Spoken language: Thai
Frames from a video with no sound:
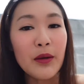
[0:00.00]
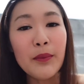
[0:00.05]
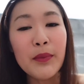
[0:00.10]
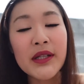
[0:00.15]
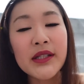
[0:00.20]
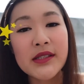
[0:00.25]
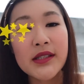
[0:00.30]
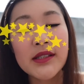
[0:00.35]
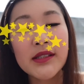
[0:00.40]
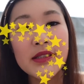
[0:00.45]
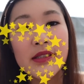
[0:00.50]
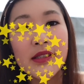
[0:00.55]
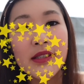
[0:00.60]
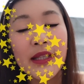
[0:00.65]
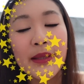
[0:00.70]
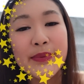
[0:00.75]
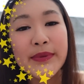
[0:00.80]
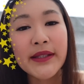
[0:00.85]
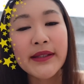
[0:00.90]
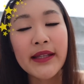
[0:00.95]
มือนฉันซื้อ
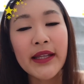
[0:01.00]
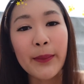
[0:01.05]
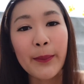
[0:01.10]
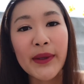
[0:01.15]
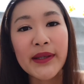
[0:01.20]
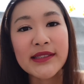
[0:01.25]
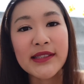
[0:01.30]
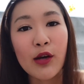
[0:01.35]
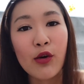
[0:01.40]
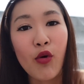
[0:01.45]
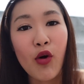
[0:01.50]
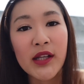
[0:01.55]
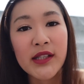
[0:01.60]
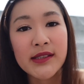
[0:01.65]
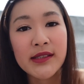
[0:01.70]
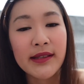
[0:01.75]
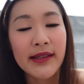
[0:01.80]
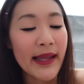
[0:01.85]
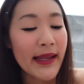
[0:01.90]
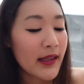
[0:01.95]
ลิปสติกมาสวอช
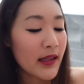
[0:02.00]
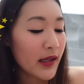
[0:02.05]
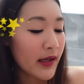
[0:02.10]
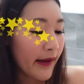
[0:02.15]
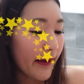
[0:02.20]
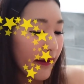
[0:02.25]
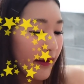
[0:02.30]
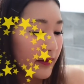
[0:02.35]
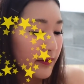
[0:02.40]
เล่นเลยอะ